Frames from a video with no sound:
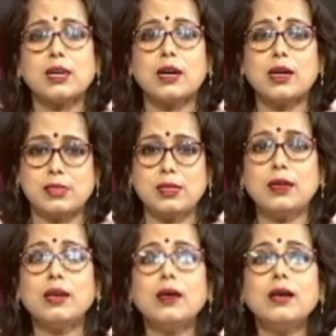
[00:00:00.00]
টাকা আছে
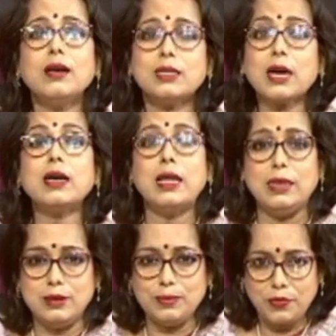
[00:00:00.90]
টাকা নেই
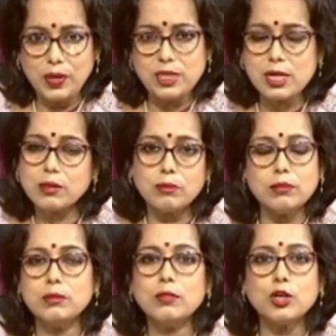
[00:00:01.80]
এটা
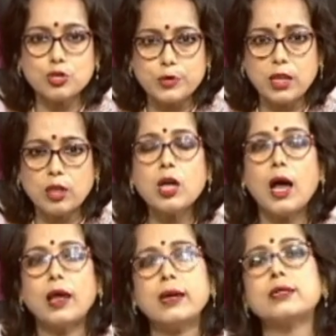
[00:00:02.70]
অসুবিধা না
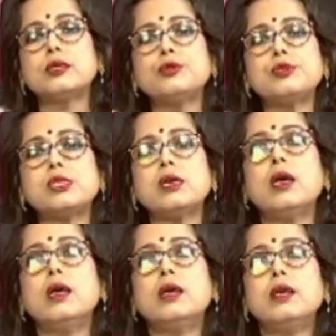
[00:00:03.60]
আর একটা হচ্ছে
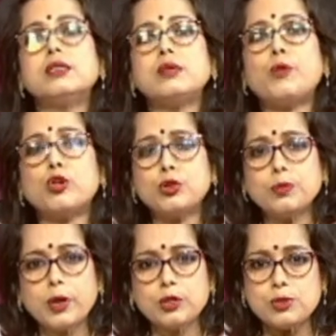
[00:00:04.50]
যে পঠন
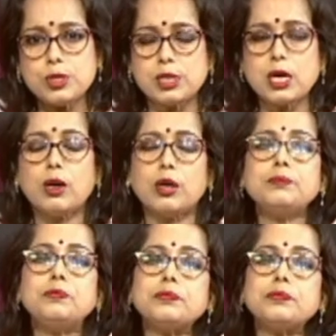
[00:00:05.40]
পাঠন যেটা হয়